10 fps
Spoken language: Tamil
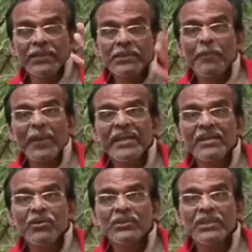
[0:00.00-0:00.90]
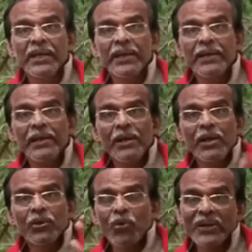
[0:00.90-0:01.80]
இந்த பையனுக்கு வந்துங்க
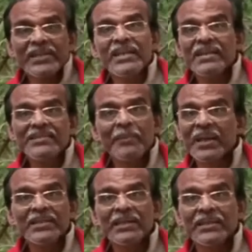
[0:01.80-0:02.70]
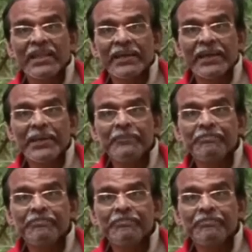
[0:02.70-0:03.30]
குவார்ட்டர்லி எக்ஸாம் நடந்துகிட்டு இருந்தாங்க